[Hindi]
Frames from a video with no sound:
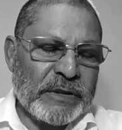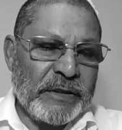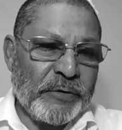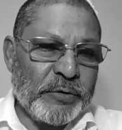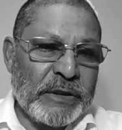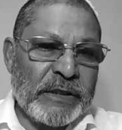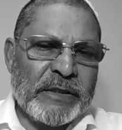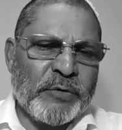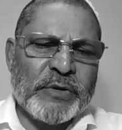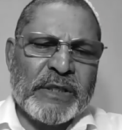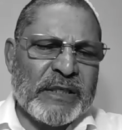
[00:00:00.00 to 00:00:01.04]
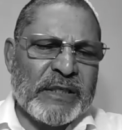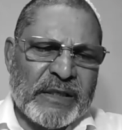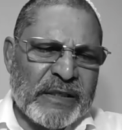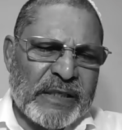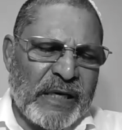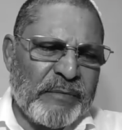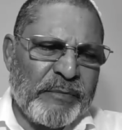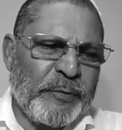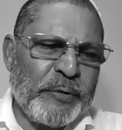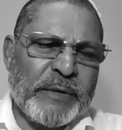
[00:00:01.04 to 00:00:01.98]
यहूदी यहूदी कितने साल
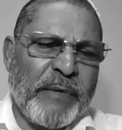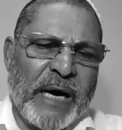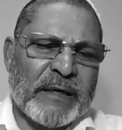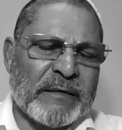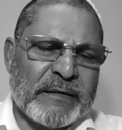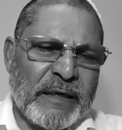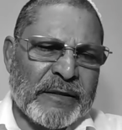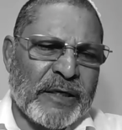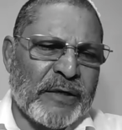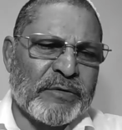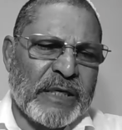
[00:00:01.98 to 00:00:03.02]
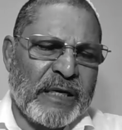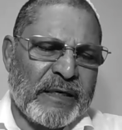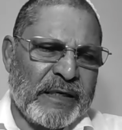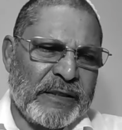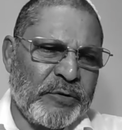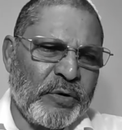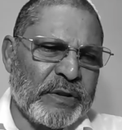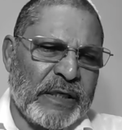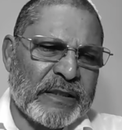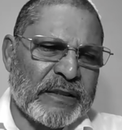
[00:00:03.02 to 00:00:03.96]
पूरे बाहर हजारों साल रहे दो
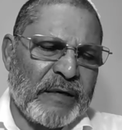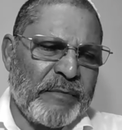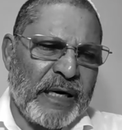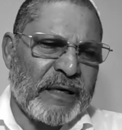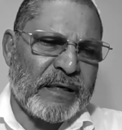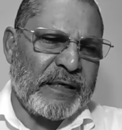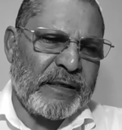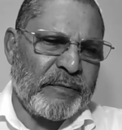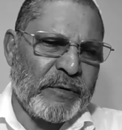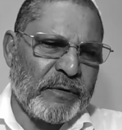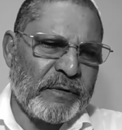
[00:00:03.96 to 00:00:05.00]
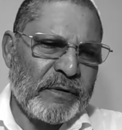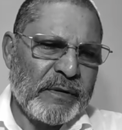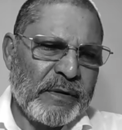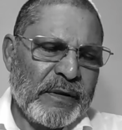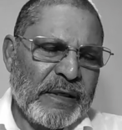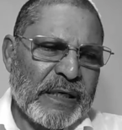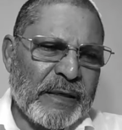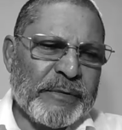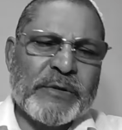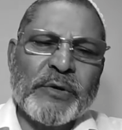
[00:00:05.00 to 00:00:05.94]
हजार साल बाहर रहे हम लोग
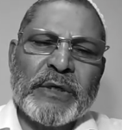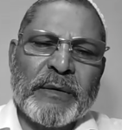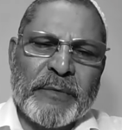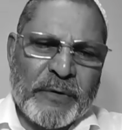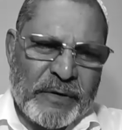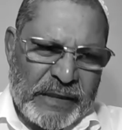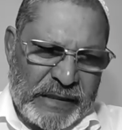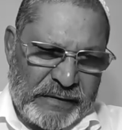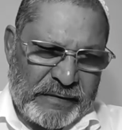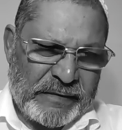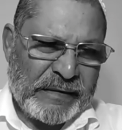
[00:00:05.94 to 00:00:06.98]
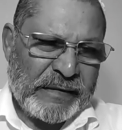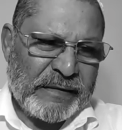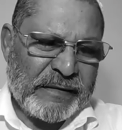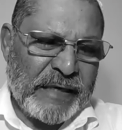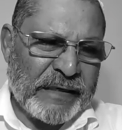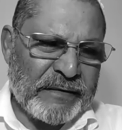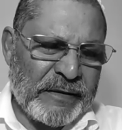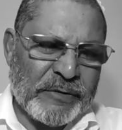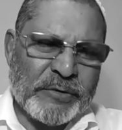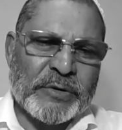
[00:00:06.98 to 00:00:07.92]
कभी कोई हम लोगों ने
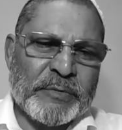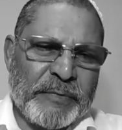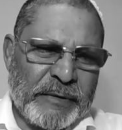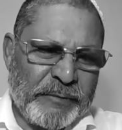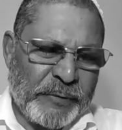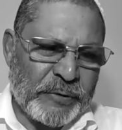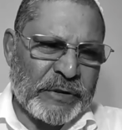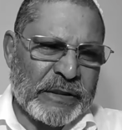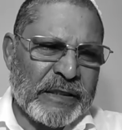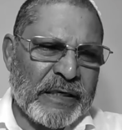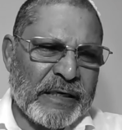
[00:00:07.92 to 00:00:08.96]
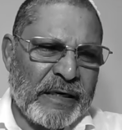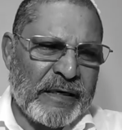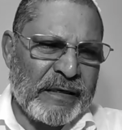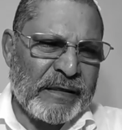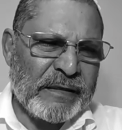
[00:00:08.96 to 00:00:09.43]
राय कुछ प्रोसेसन निकाला